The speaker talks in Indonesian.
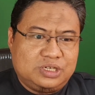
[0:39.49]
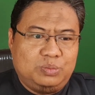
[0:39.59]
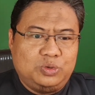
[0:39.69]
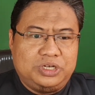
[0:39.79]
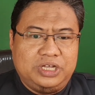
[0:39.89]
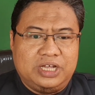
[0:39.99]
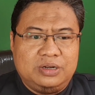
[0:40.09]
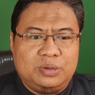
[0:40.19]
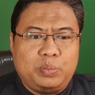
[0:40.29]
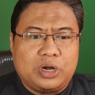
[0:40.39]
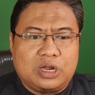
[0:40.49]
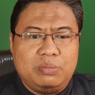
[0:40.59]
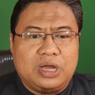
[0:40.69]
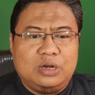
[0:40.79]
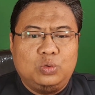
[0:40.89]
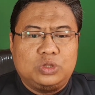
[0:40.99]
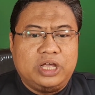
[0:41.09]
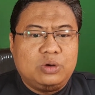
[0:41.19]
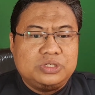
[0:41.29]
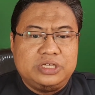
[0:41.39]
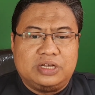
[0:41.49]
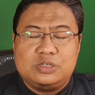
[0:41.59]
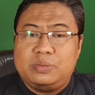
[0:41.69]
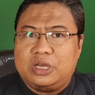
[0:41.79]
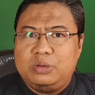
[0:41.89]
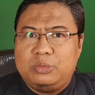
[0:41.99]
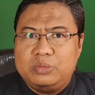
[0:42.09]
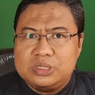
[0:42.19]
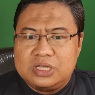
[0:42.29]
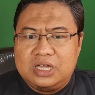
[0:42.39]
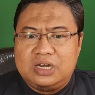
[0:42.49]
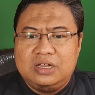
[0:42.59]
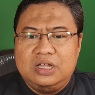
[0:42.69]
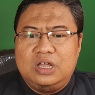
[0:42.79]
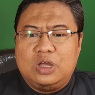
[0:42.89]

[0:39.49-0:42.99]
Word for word: kemudian perkembangan uterus yang semakin membesar,